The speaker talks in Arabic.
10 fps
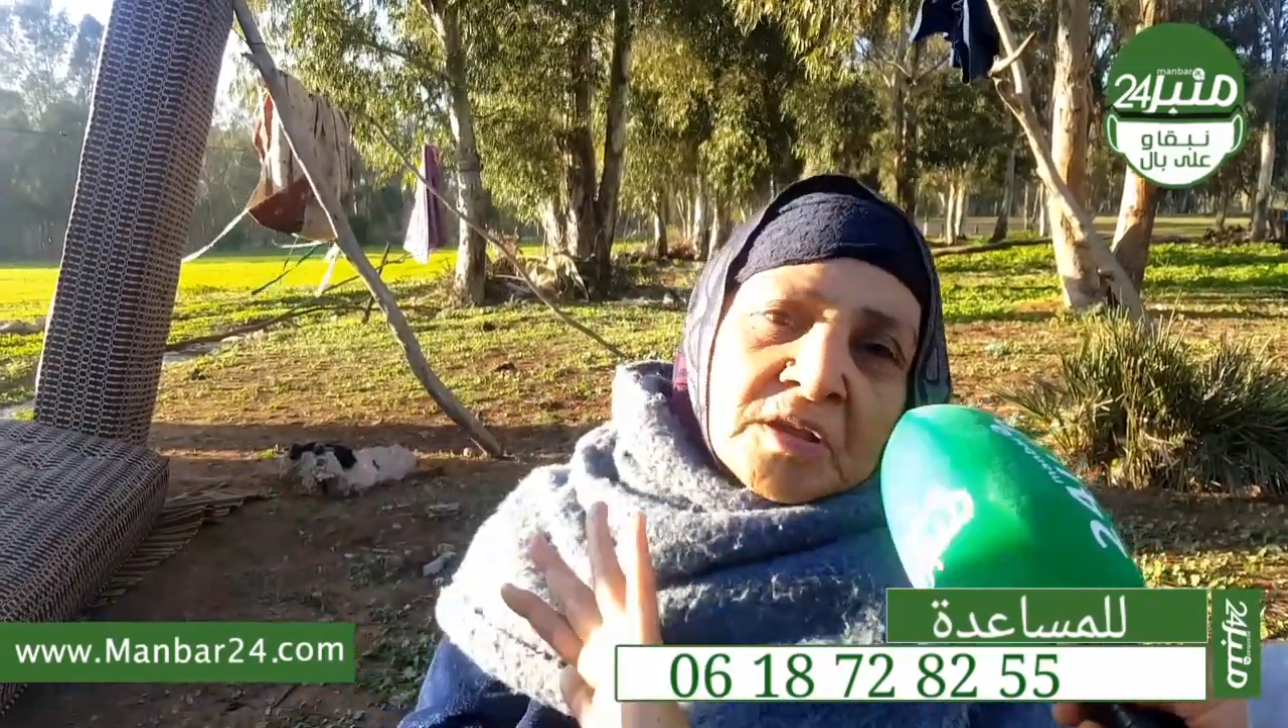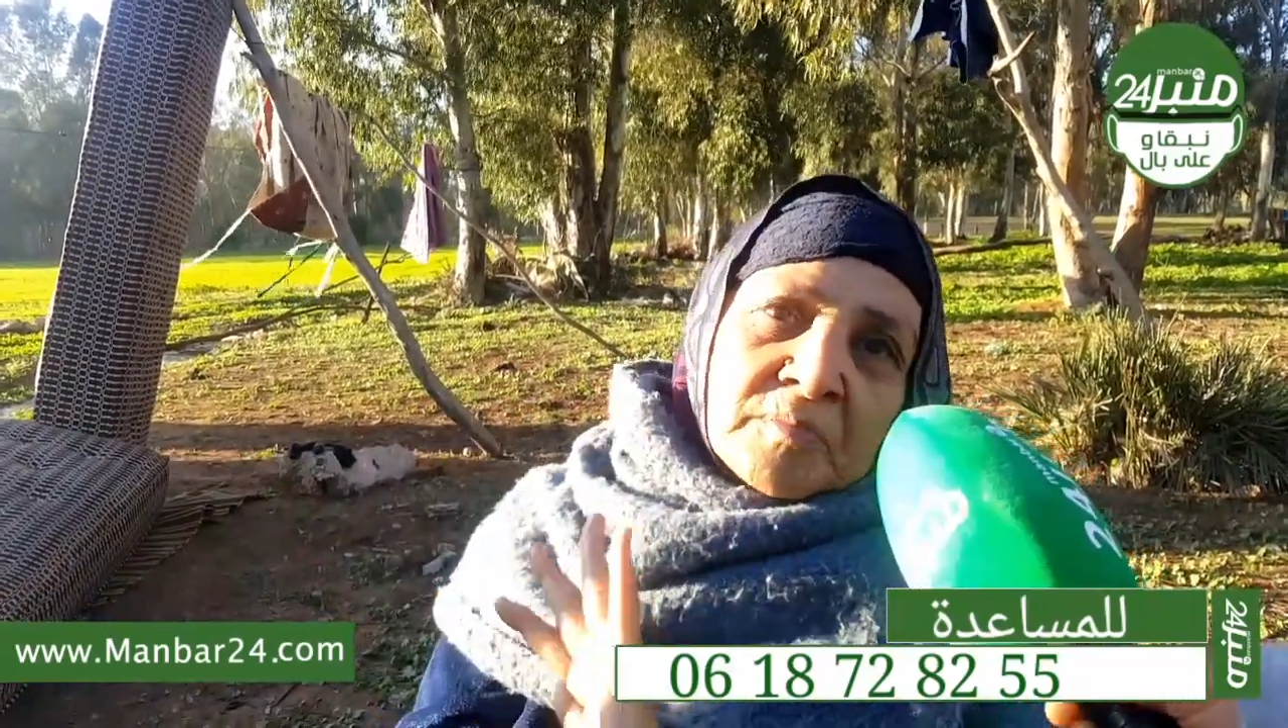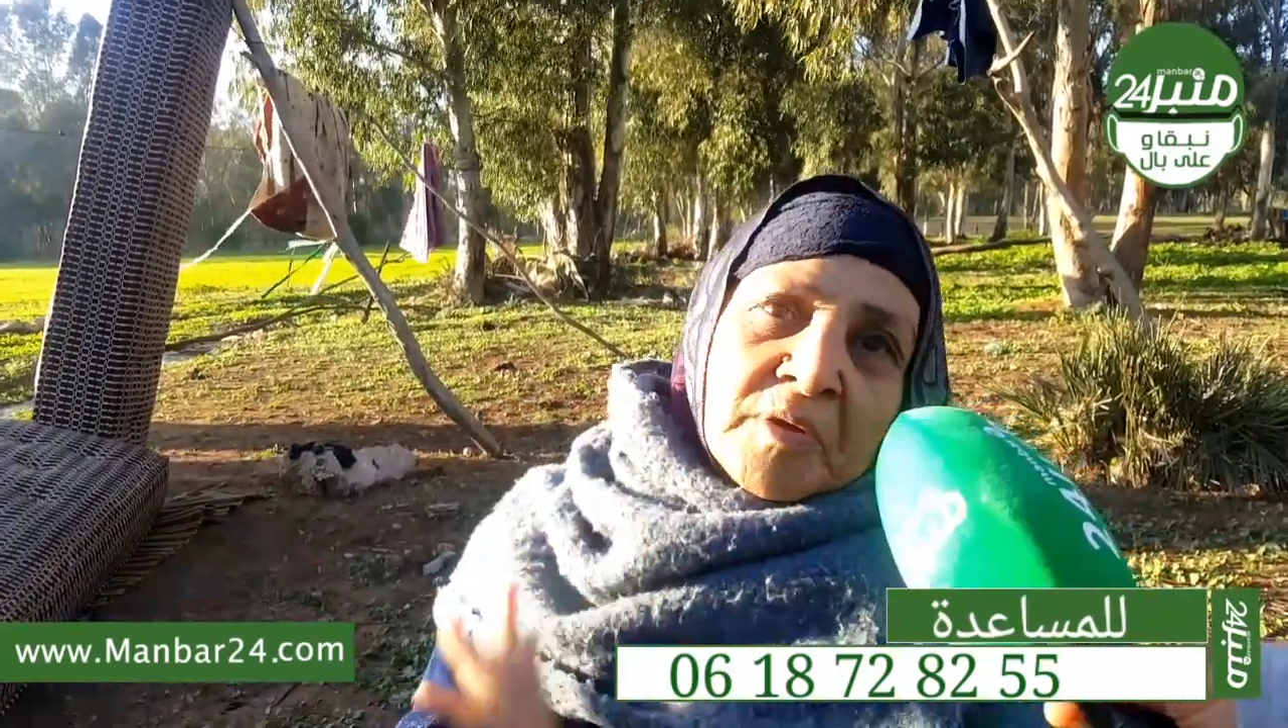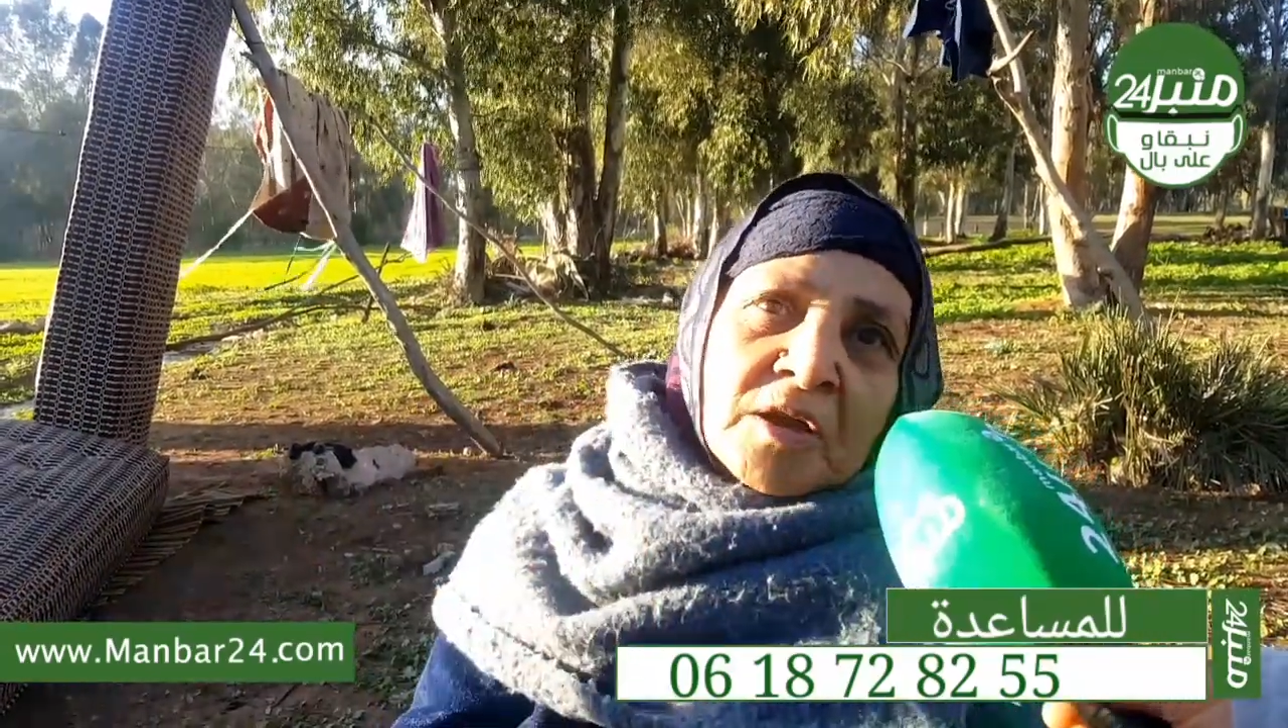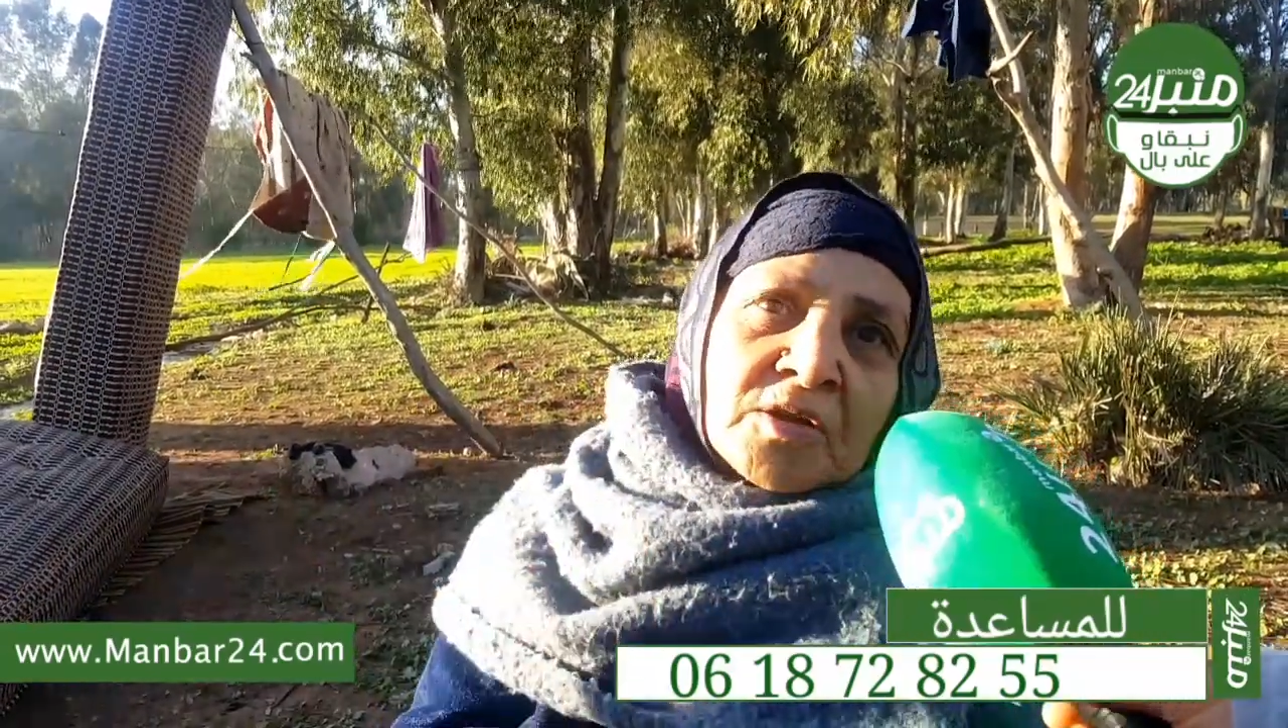
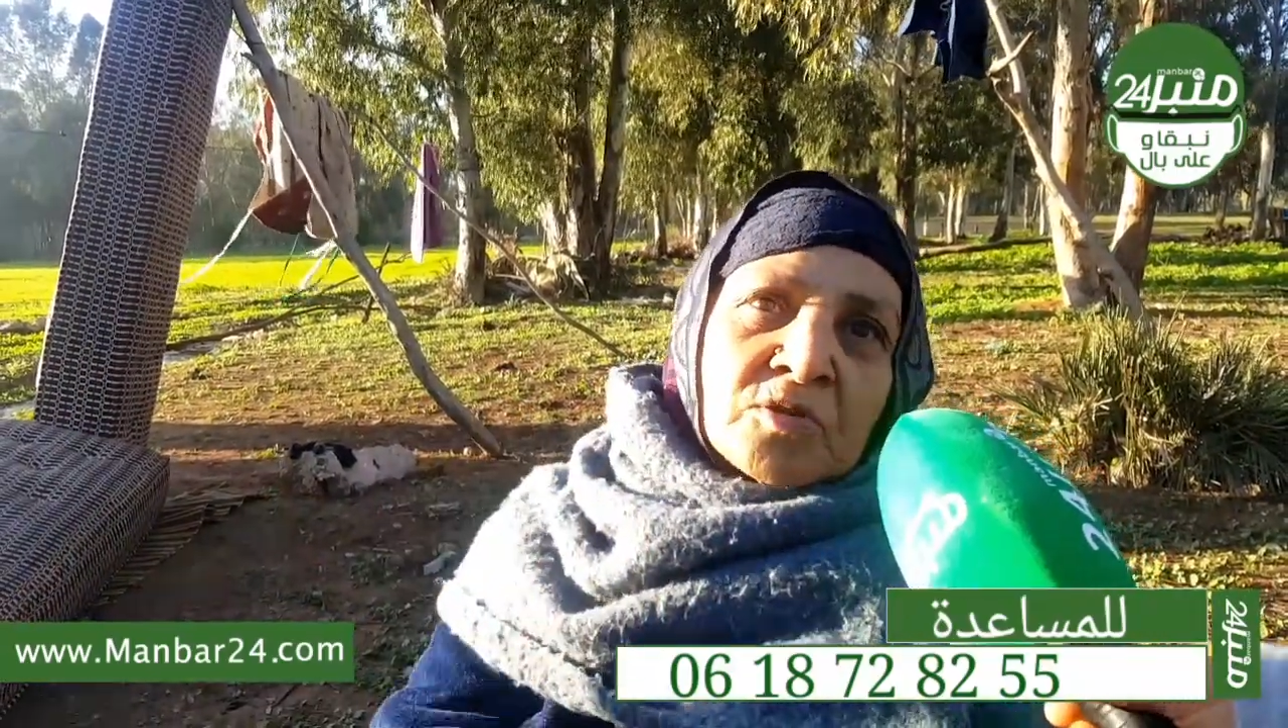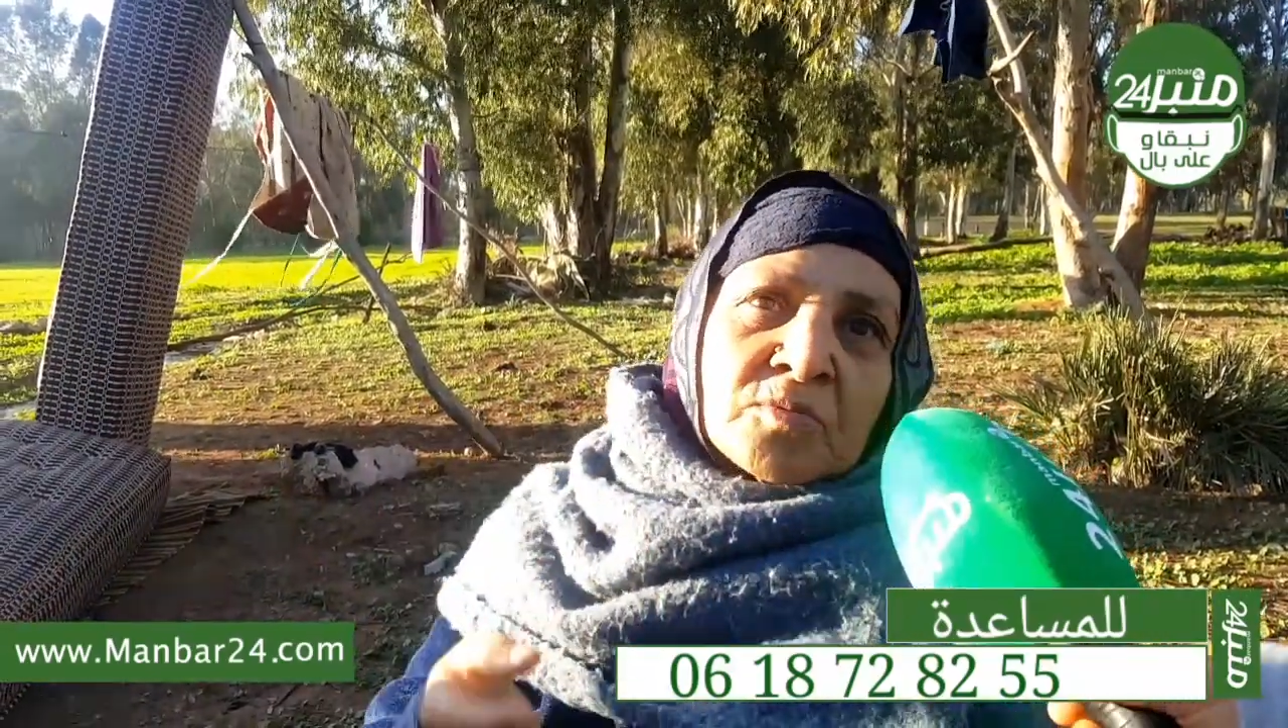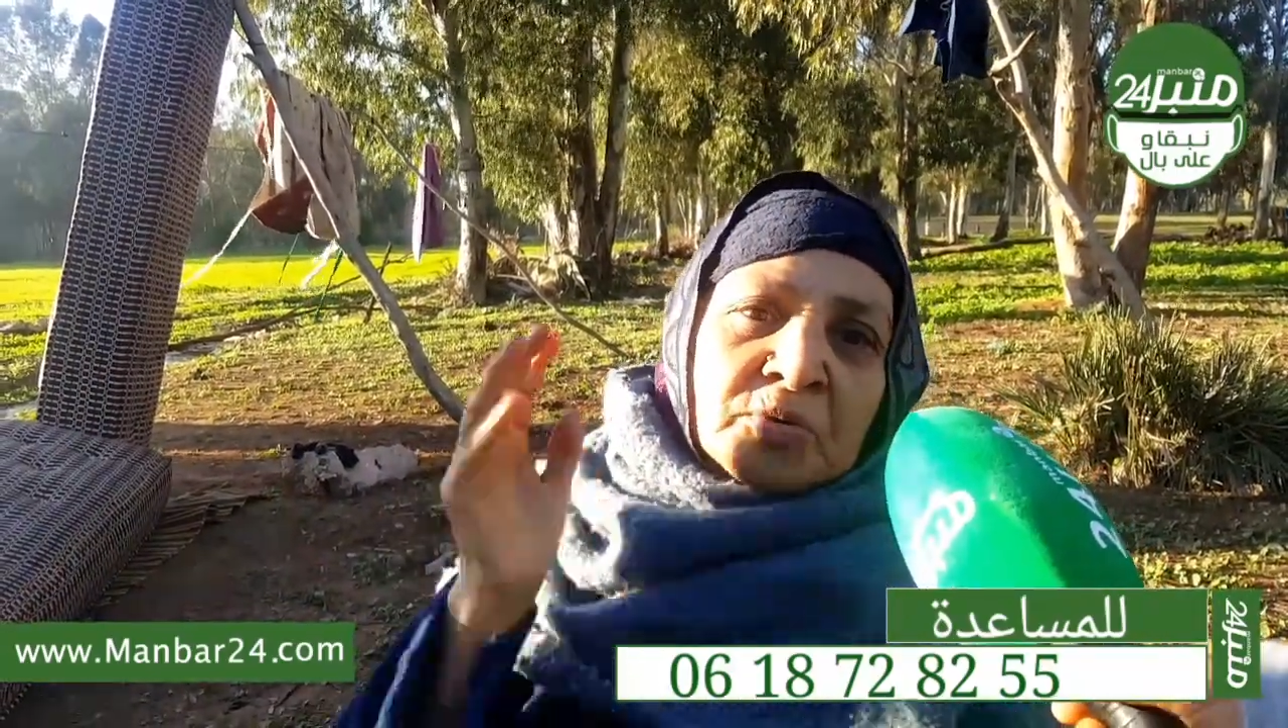الماريو